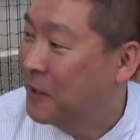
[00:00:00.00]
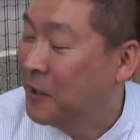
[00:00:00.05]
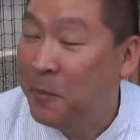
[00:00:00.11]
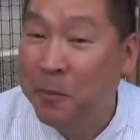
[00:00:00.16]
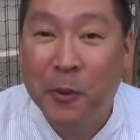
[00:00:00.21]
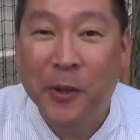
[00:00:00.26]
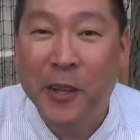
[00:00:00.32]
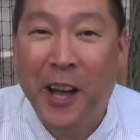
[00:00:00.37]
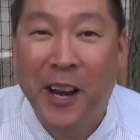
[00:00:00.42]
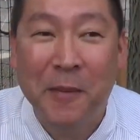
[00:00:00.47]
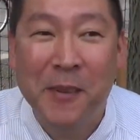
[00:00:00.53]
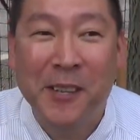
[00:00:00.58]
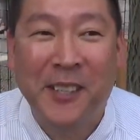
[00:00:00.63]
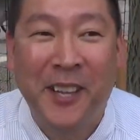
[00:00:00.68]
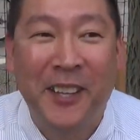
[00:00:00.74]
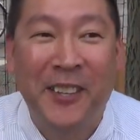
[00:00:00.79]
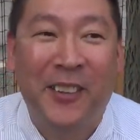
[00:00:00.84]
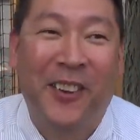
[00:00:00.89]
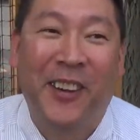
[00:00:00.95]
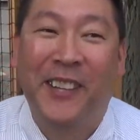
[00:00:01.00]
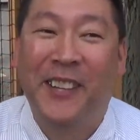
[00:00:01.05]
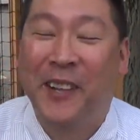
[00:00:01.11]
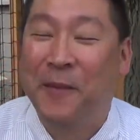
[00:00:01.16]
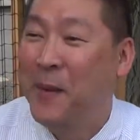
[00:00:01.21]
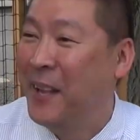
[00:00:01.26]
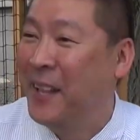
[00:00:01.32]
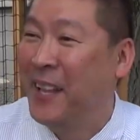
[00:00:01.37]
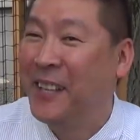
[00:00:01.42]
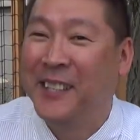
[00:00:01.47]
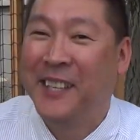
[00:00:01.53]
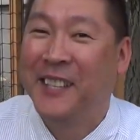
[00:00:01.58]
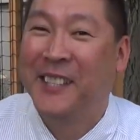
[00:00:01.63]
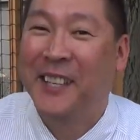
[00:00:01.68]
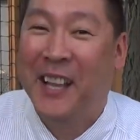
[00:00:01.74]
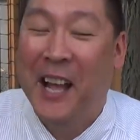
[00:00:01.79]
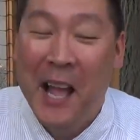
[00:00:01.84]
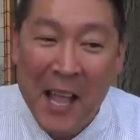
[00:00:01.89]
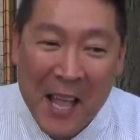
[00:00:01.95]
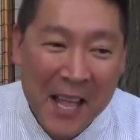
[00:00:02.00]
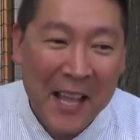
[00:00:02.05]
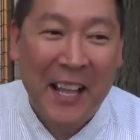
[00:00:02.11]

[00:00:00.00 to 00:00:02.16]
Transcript: 尋問ではありませんとか言って前田先生が